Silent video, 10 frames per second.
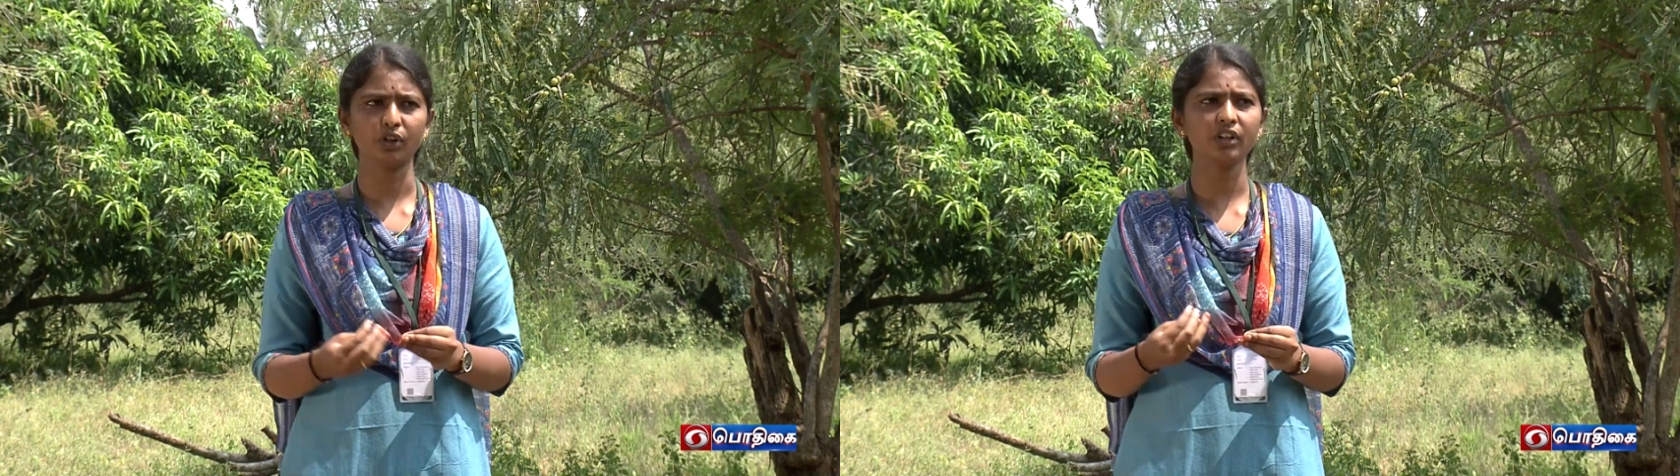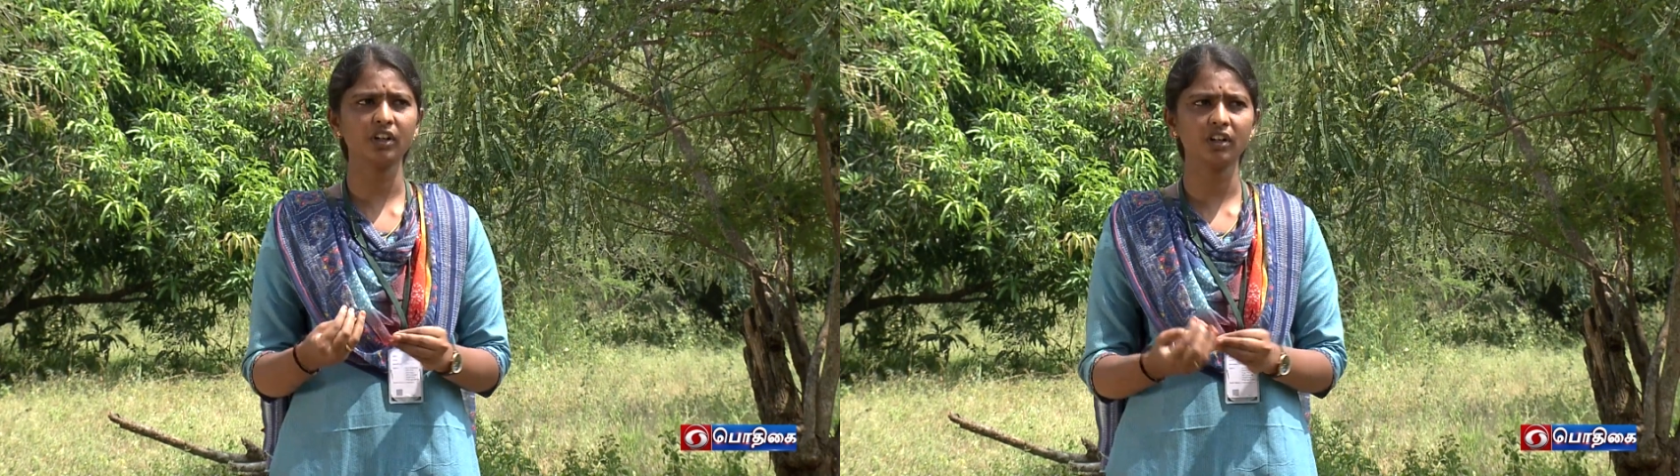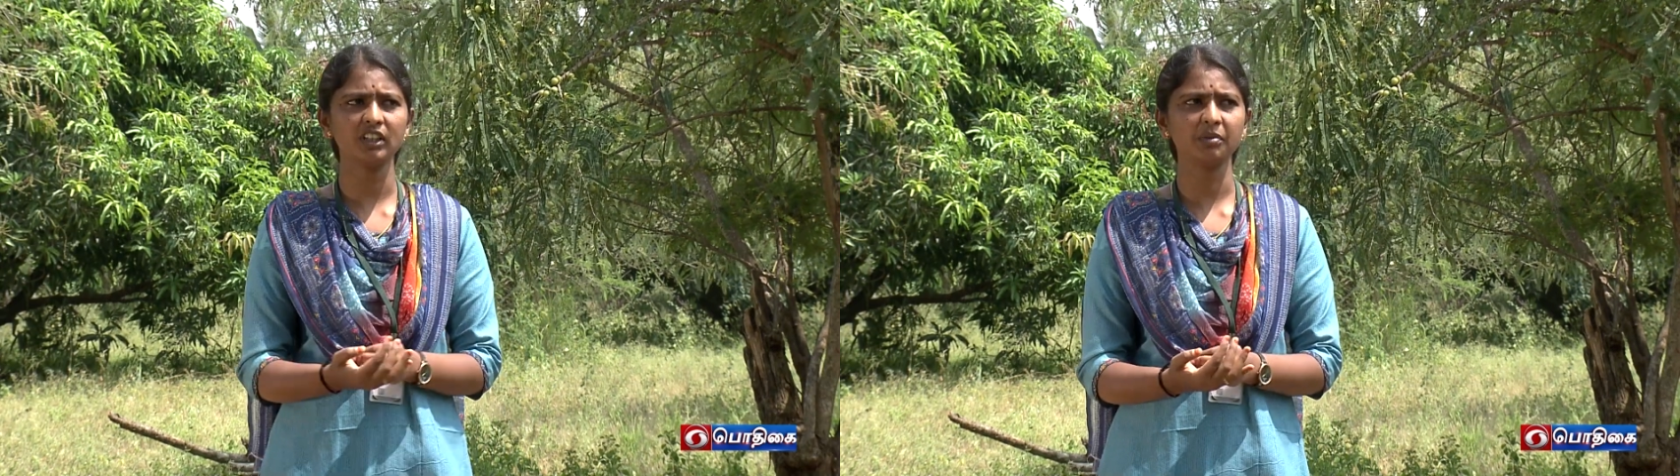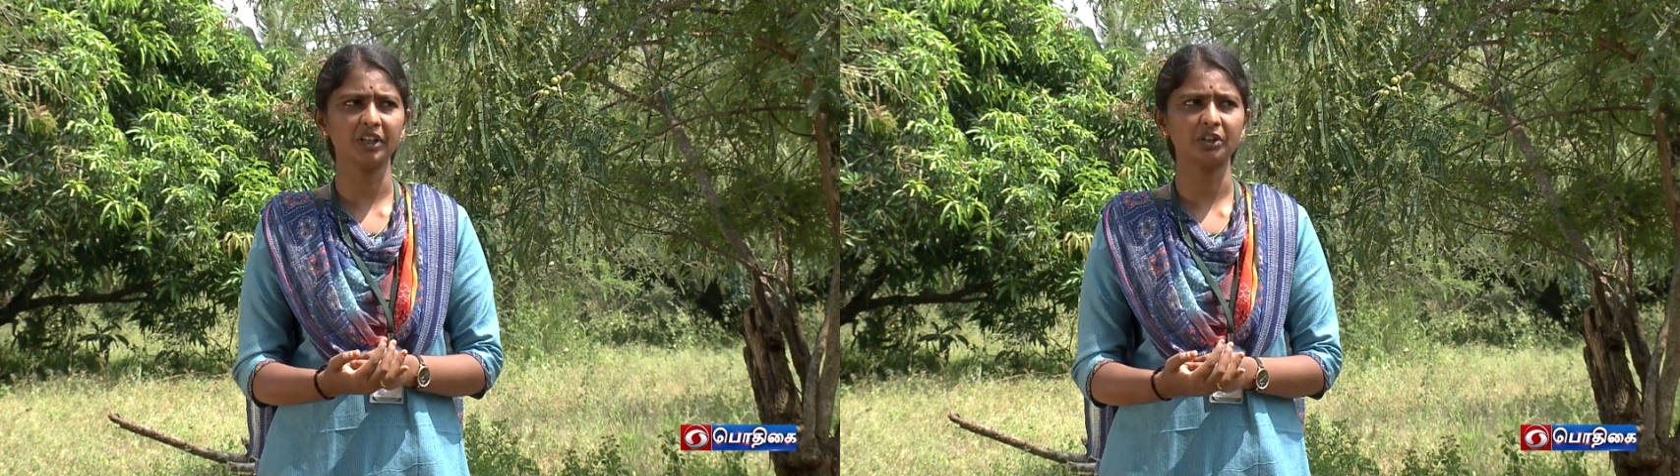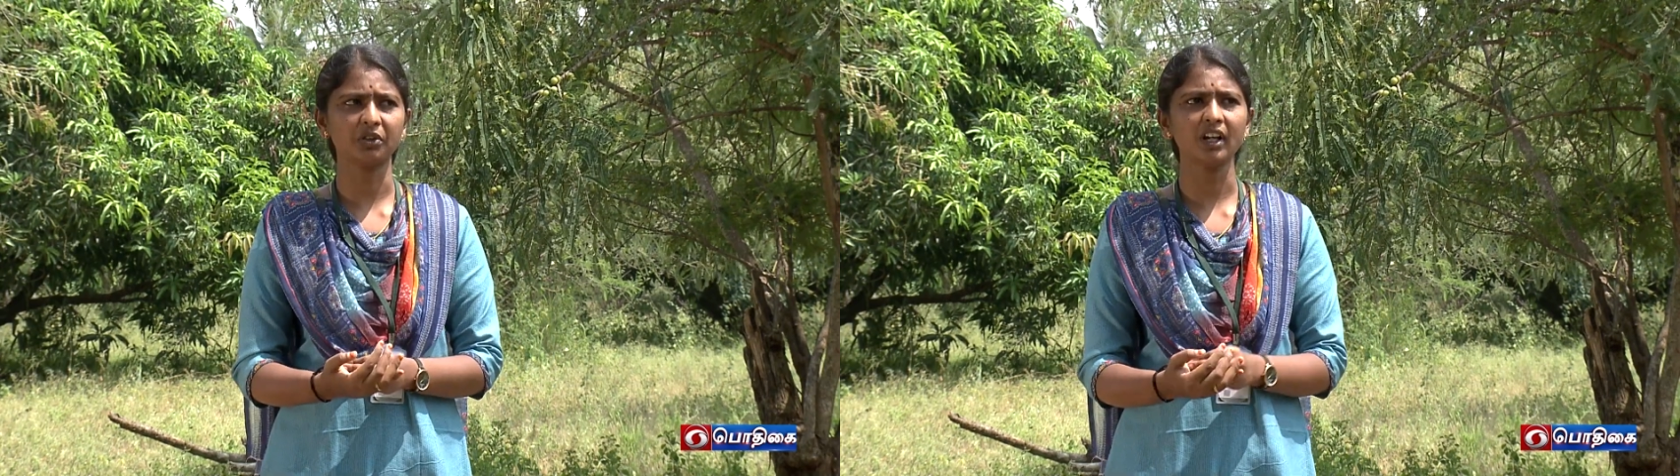ஒட்டு ரகம் வந்து
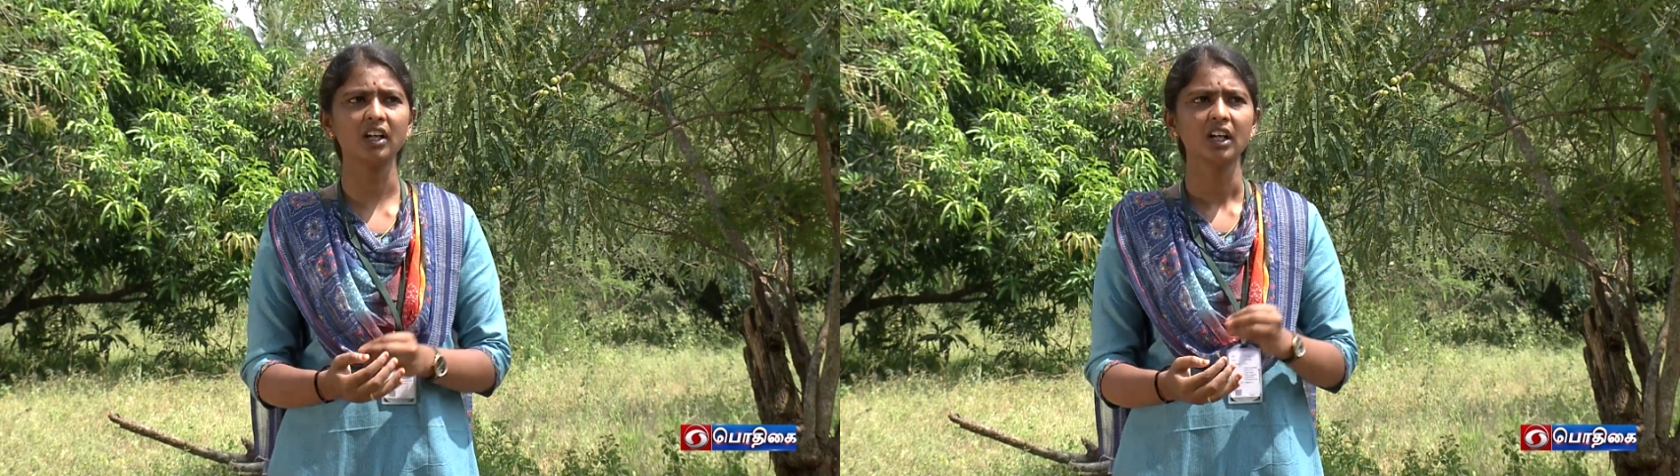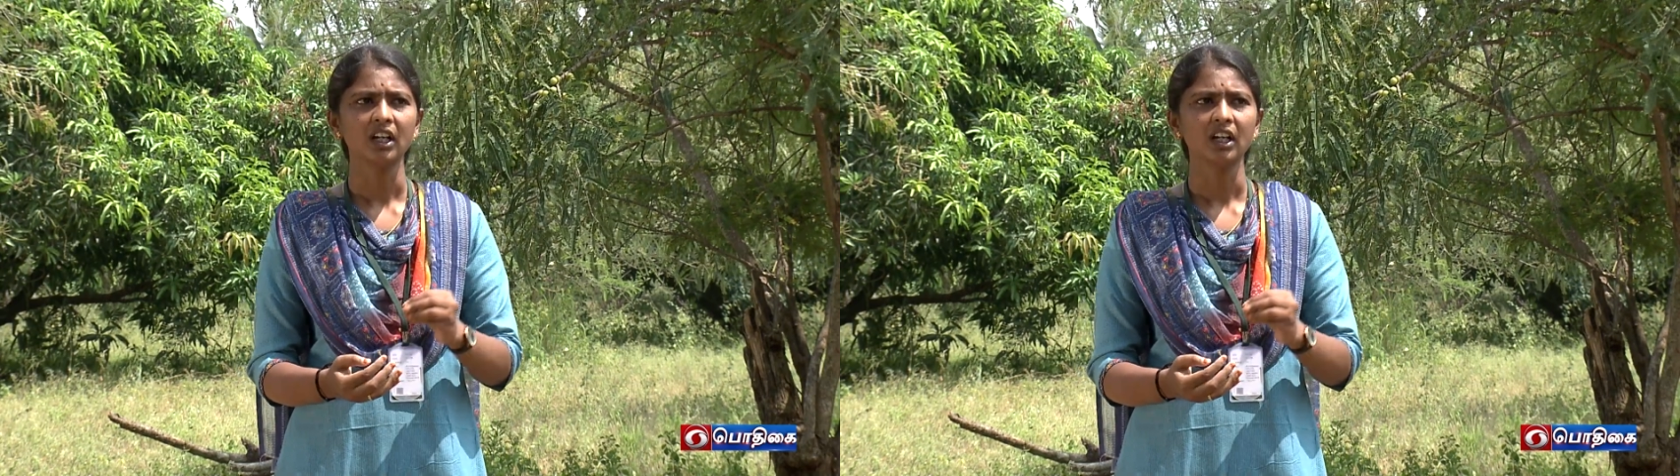பார்த்தோன்னா